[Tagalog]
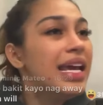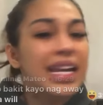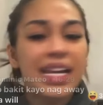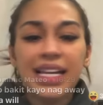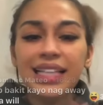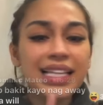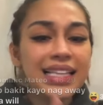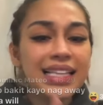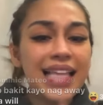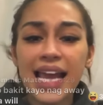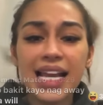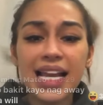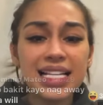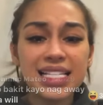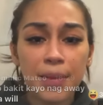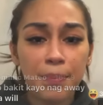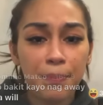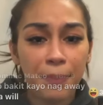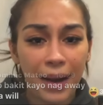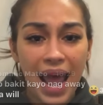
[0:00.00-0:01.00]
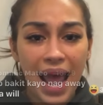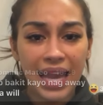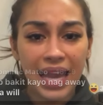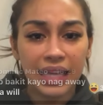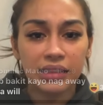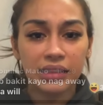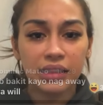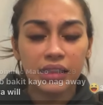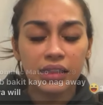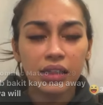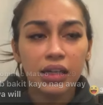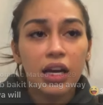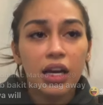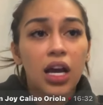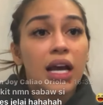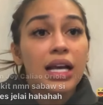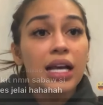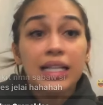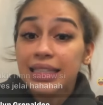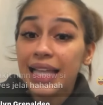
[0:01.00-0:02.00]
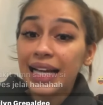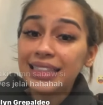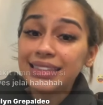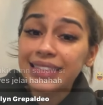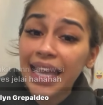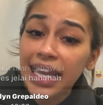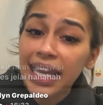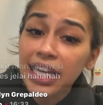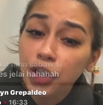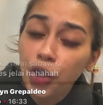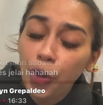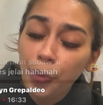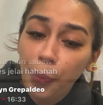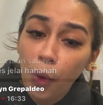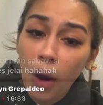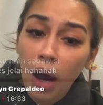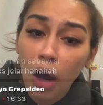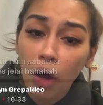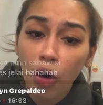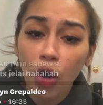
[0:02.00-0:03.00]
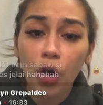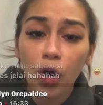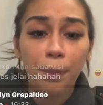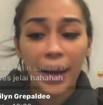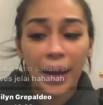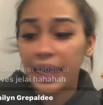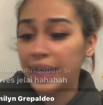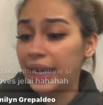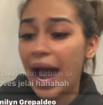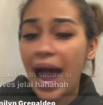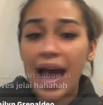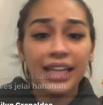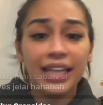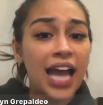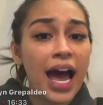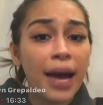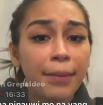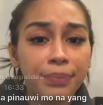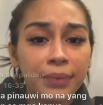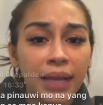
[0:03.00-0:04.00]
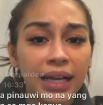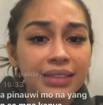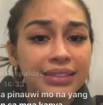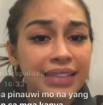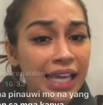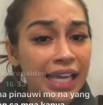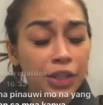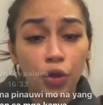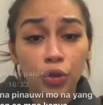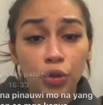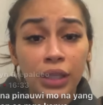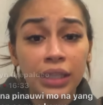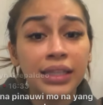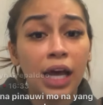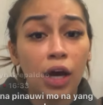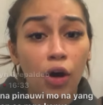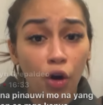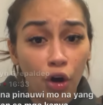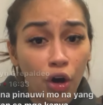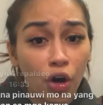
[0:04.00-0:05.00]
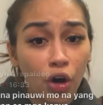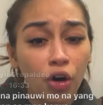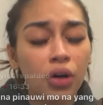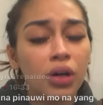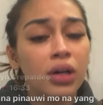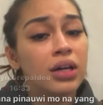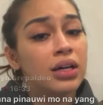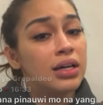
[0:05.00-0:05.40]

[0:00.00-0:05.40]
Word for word: Hindi dahil sa pride. Nag-thank you po ako, pakihanap. Nag-thank you din ako